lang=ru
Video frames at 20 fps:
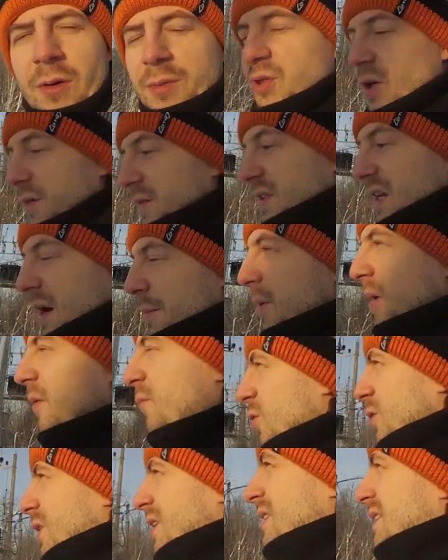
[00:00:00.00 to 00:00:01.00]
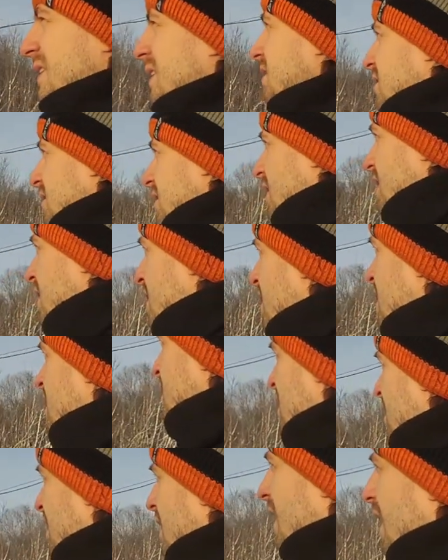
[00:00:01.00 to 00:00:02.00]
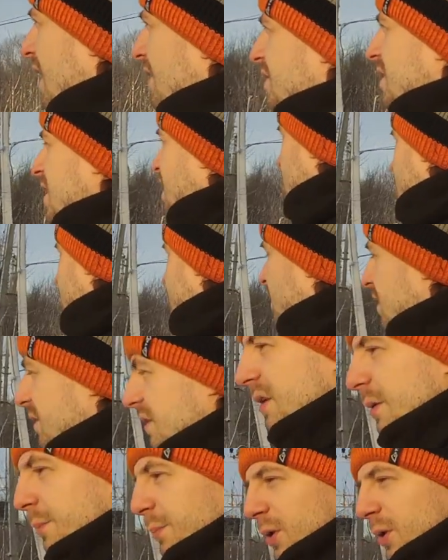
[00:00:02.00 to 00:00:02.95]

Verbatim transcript: Вообще вся проводка сделана откровенно